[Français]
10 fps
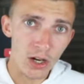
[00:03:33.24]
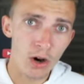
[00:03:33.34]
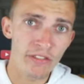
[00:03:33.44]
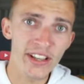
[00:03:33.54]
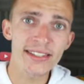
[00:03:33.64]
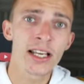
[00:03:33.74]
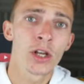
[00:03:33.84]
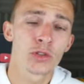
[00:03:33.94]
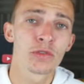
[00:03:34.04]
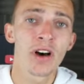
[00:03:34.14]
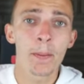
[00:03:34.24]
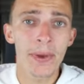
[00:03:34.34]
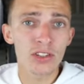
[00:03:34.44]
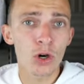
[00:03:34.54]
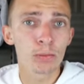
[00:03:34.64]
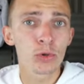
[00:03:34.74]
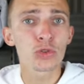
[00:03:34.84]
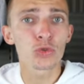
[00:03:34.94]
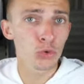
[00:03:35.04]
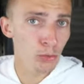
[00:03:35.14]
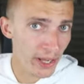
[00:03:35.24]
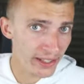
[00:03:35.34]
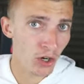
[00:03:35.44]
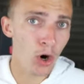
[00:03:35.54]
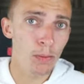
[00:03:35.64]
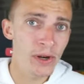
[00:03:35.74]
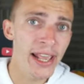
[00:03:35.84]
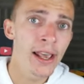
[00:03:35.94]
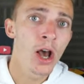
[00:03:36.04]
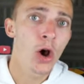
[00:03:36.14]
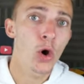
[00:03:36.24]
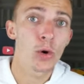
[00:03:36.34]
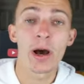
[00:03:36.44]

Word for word: en fait tu vas mettre en pause ou mettre en play euh,